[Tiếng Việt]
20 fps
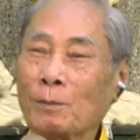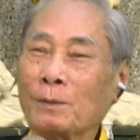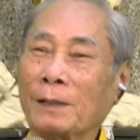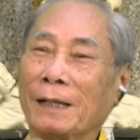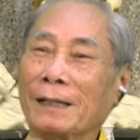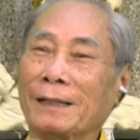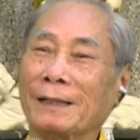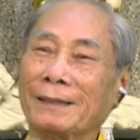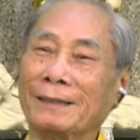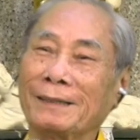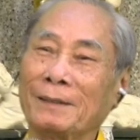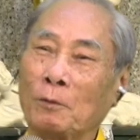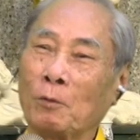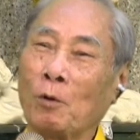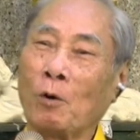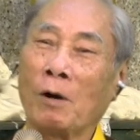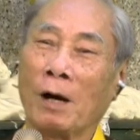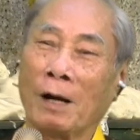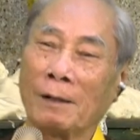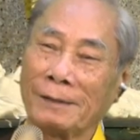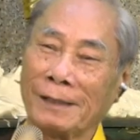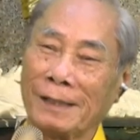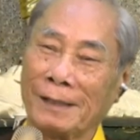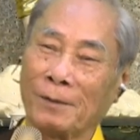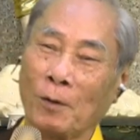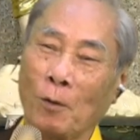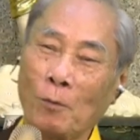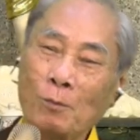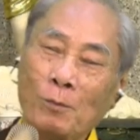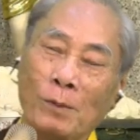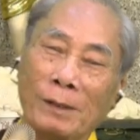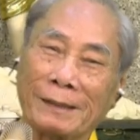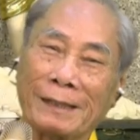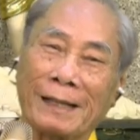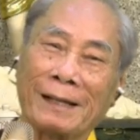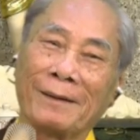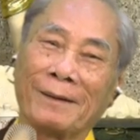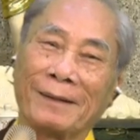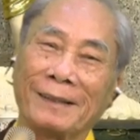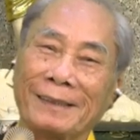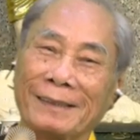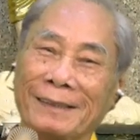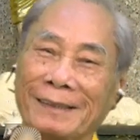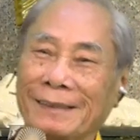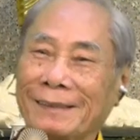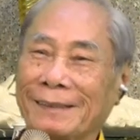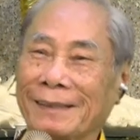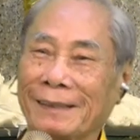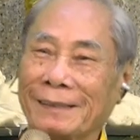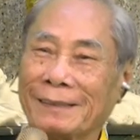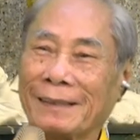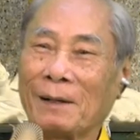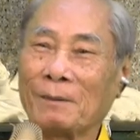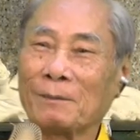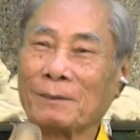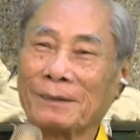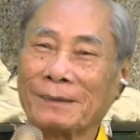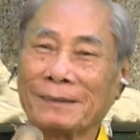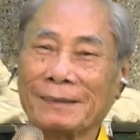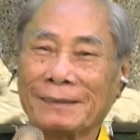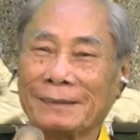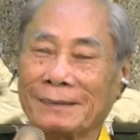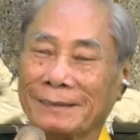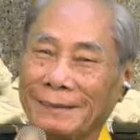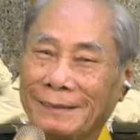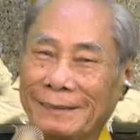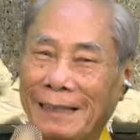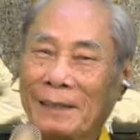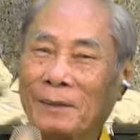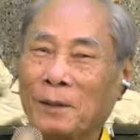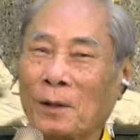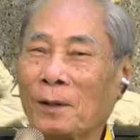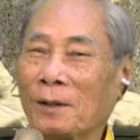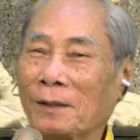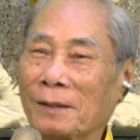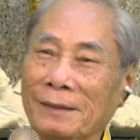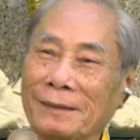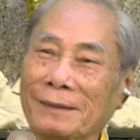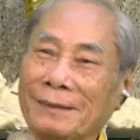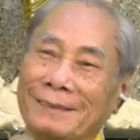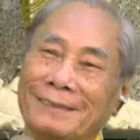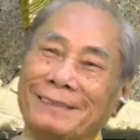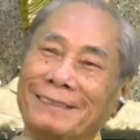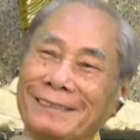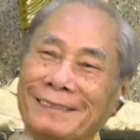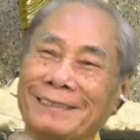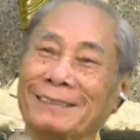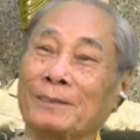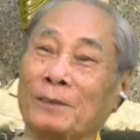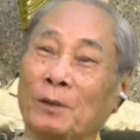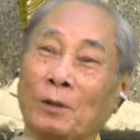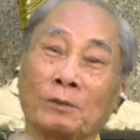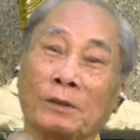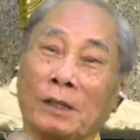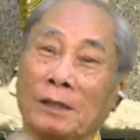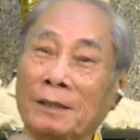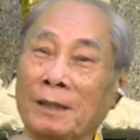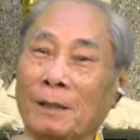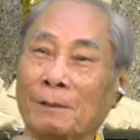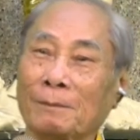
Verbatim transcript: cũng vậy, ví dụ con hận ngày cúng mà người ta nói Thiền Tông giải thoát, con chửi